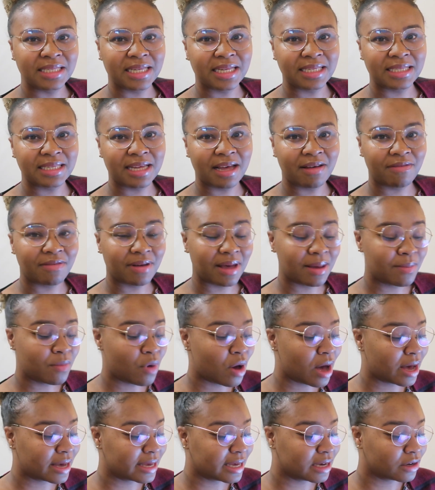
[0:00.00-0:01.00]
Ça sert
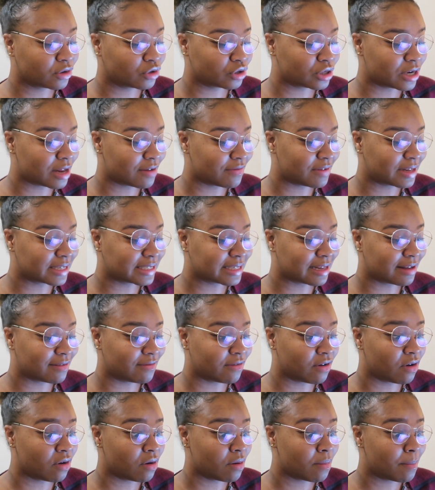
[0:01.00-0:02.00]
vraiment à rien que je la fasse
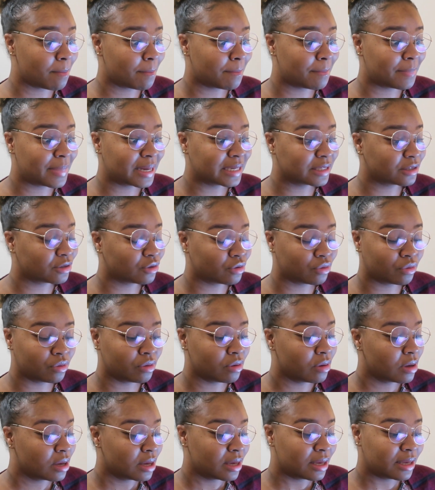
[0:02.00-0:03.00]
avant parce
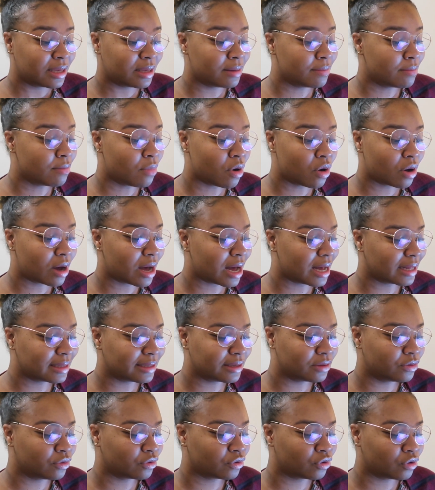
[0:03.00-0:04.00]
que il me manquera
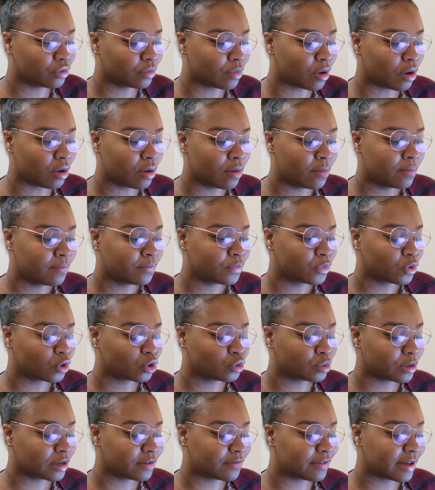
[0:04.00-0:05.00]
des documents.
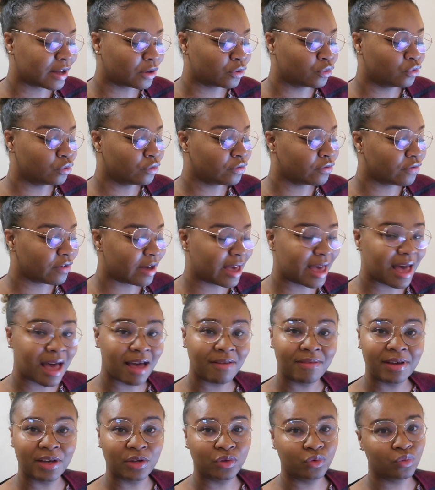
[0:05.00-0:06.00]
Donc je préfère tout
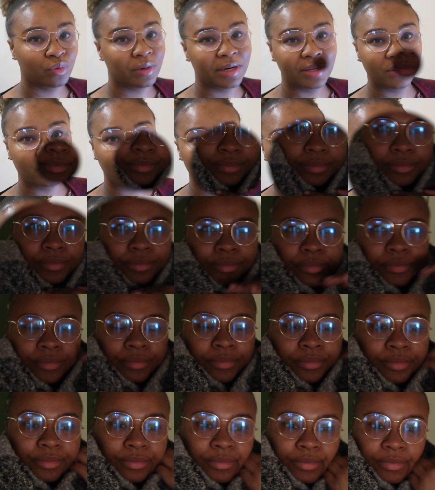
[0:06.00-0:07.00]
faire avec tous les documents
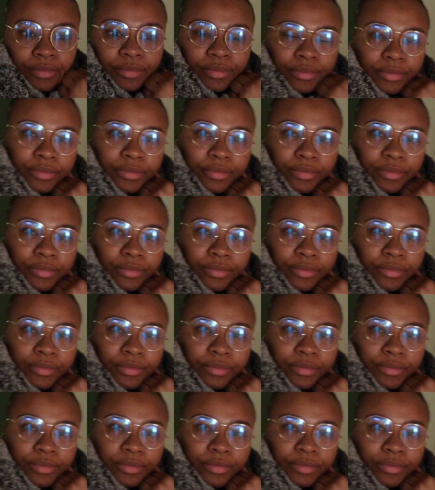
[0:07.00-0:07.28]
en main.